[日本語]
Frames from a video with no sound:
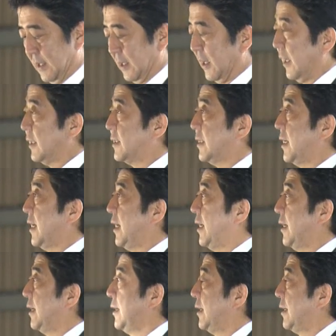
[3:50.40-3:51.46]
平成
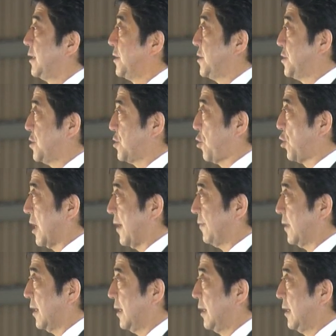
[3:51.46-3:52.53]
25年
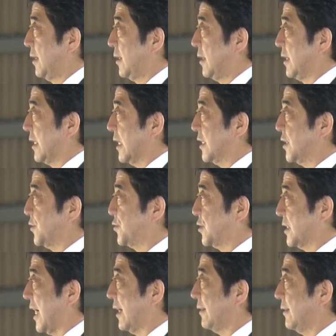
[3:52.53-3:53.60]
2月
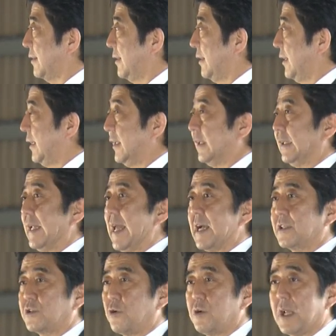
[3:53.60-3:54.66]
2日内
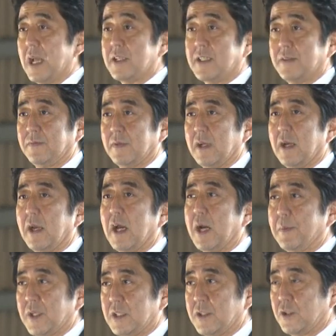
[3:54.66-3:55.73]
閣総理大臣安
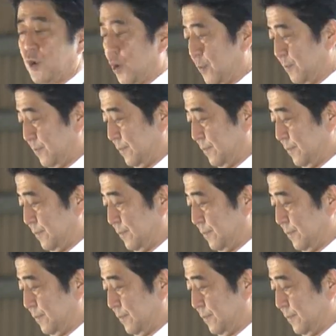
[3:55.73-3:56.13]
倍晋三